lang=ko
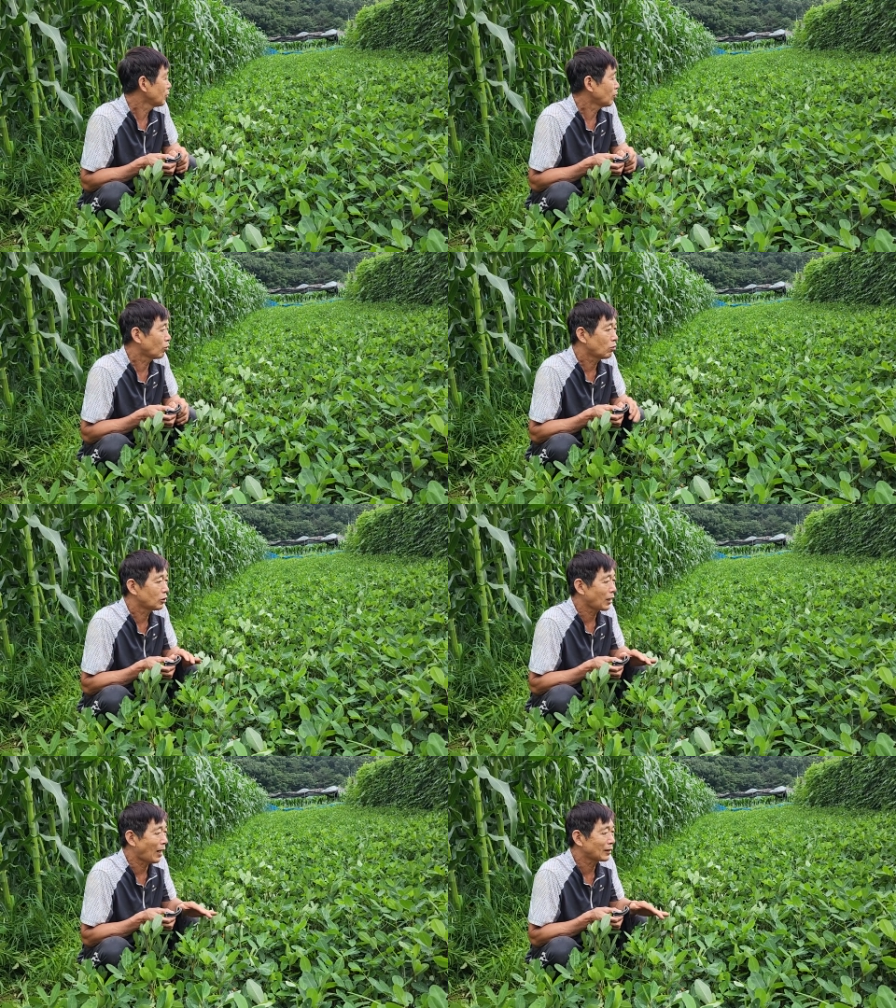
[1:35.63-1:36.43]
이제 그런
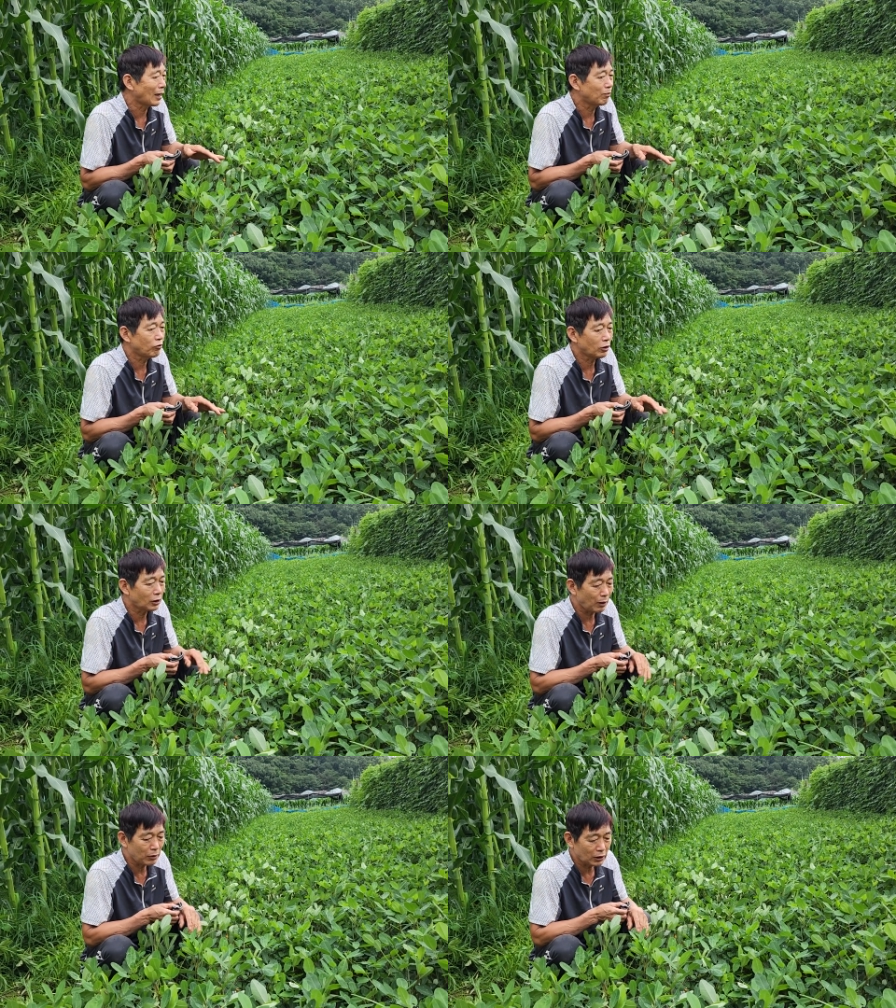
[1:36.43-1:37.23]
걸 다 잘
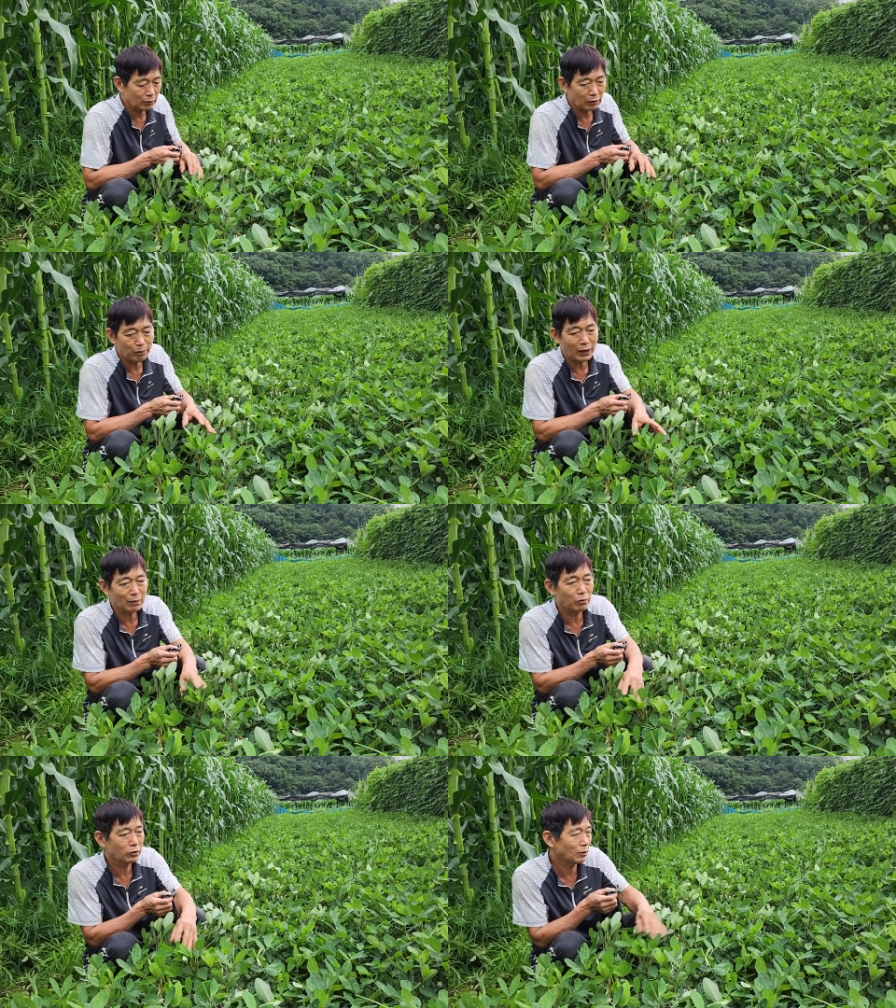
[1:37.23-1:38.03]
뿌렸기 때문에 지금
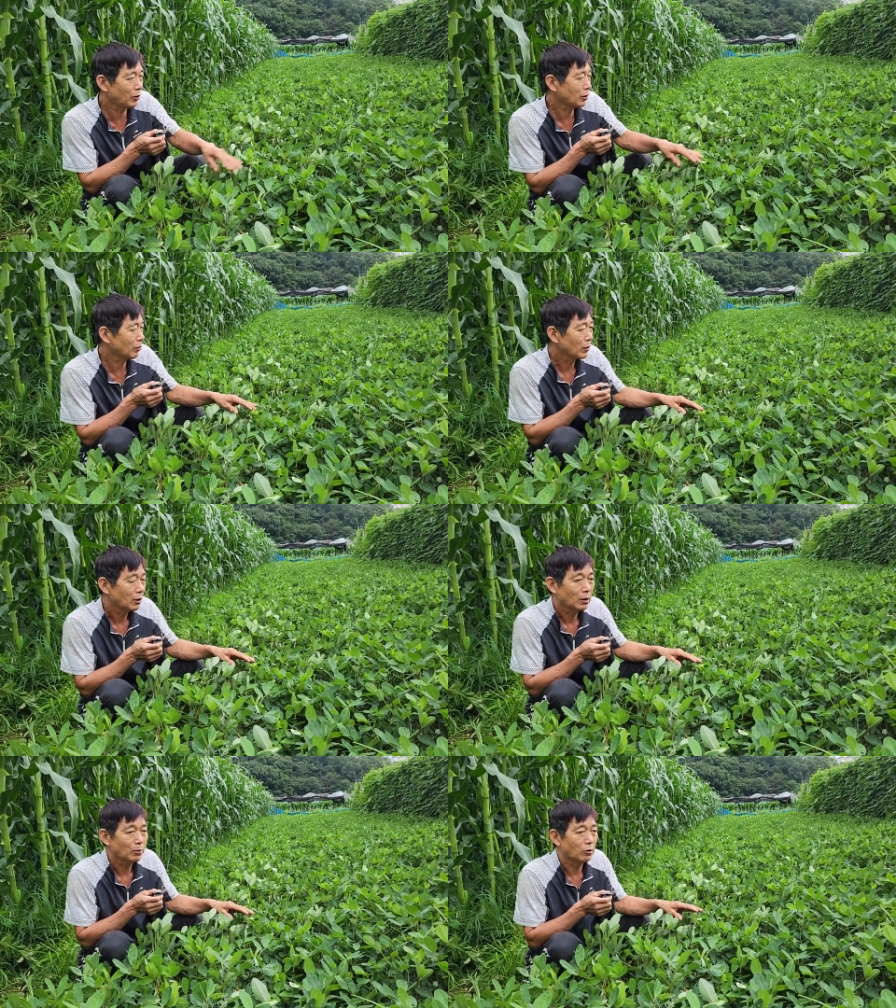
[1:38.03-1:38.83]
이파리 보시면
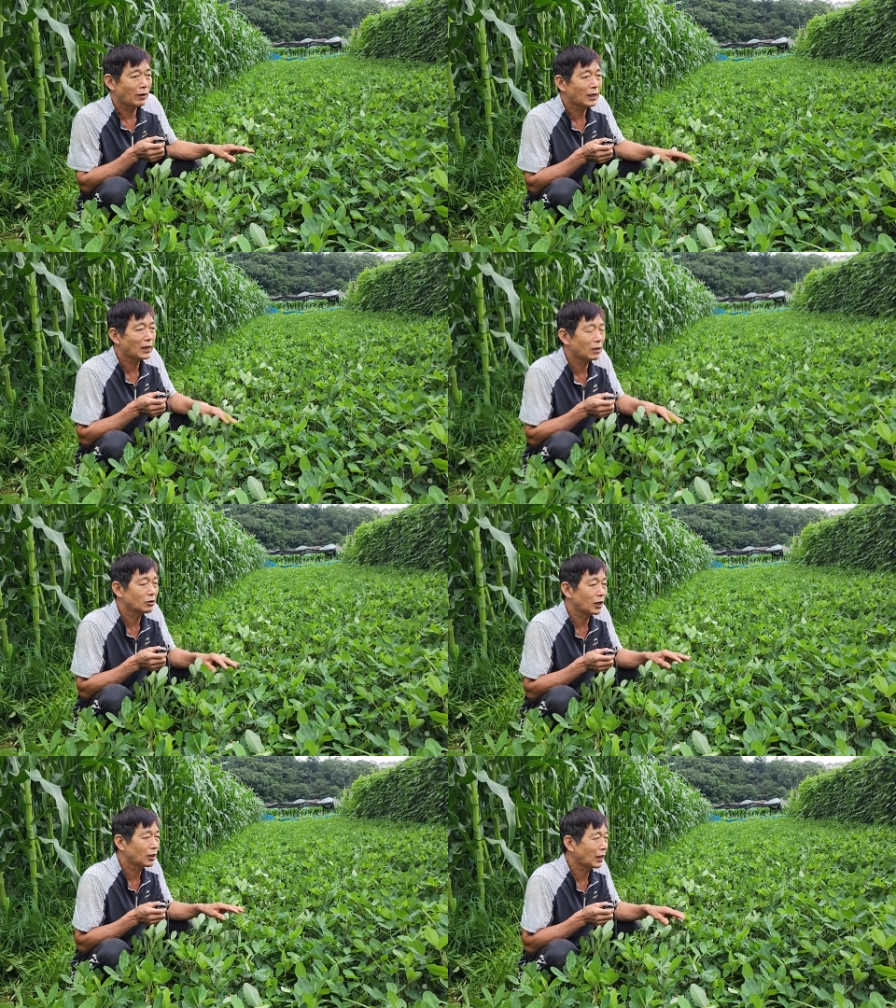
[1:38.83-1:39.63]
뭐 황화
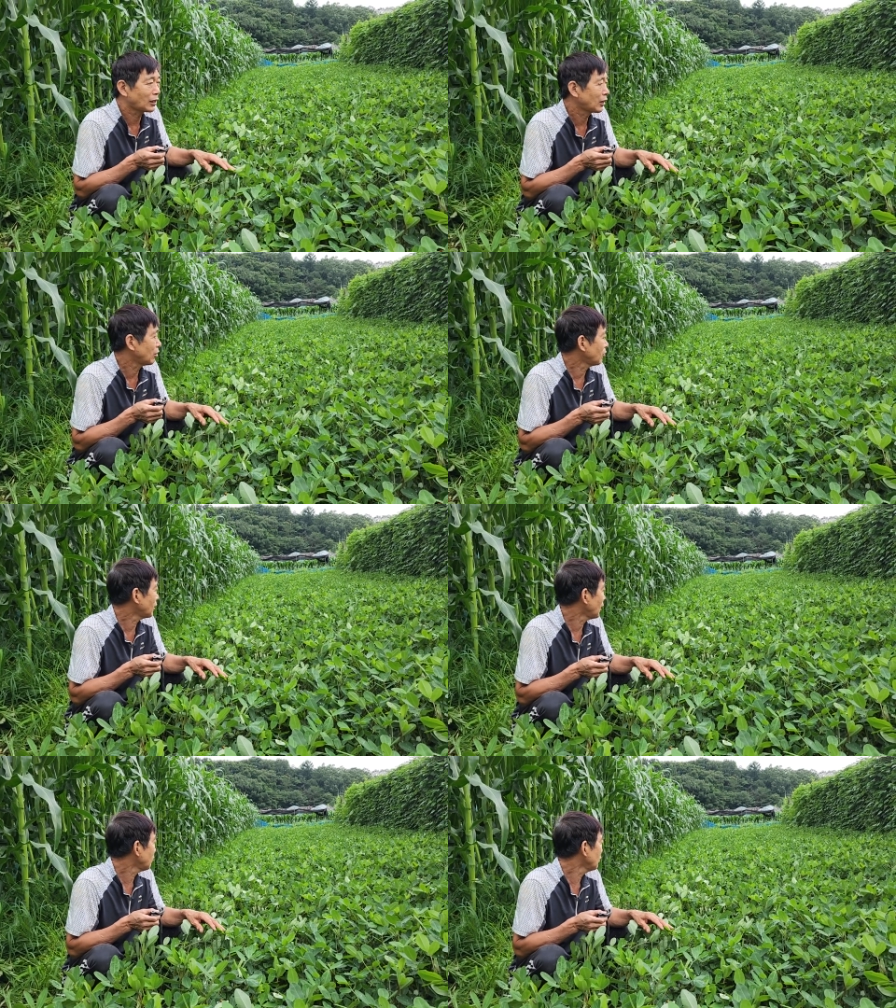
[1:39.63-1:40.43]
현상이
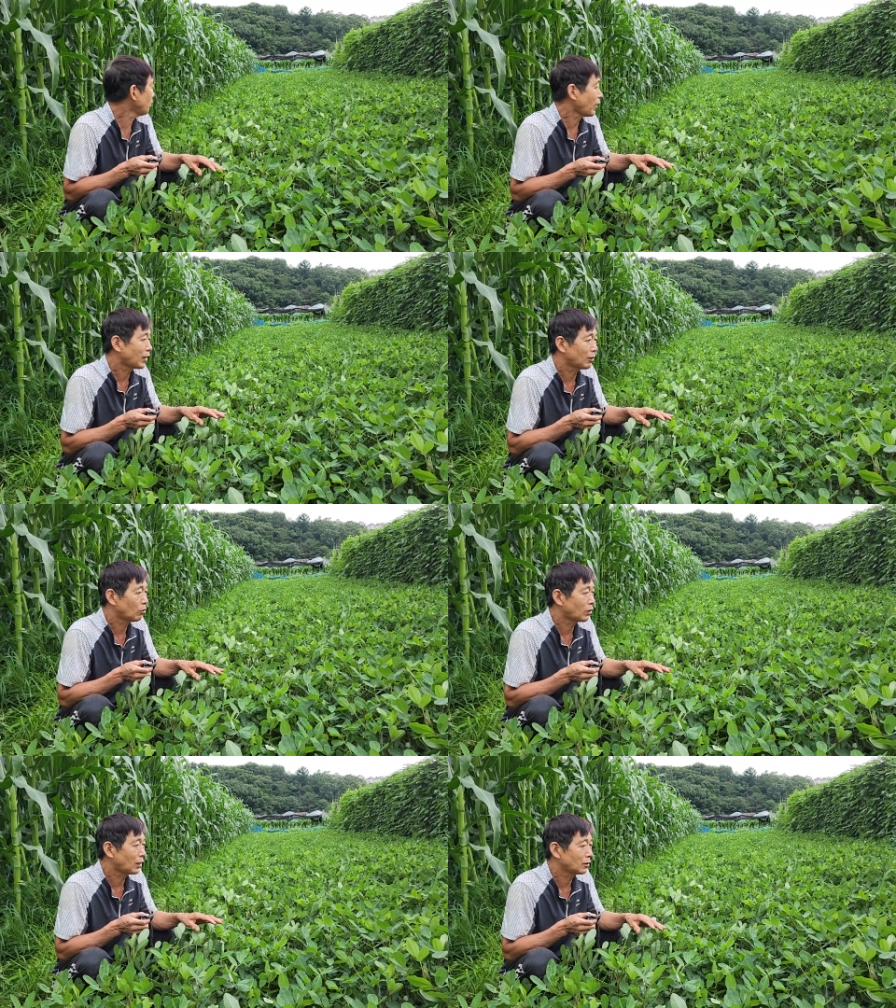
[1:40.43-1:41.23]
나타나거나 뭐 이파리가
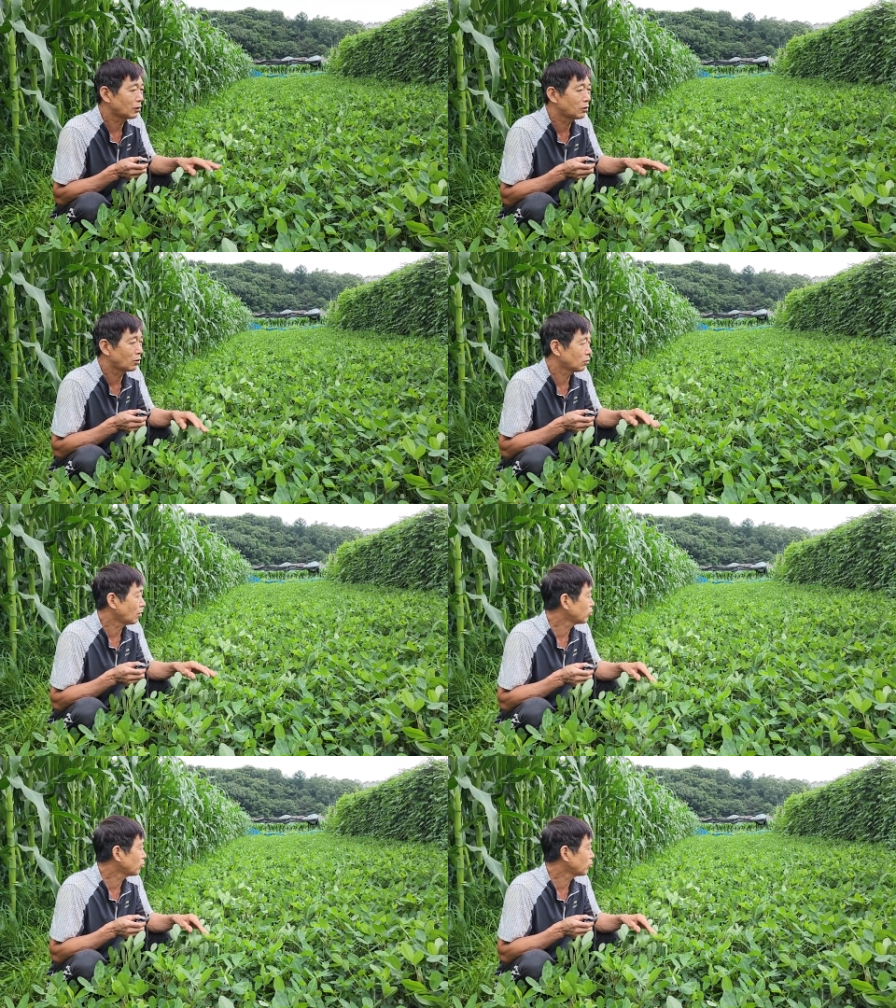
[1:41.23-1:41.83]
노란 그런 건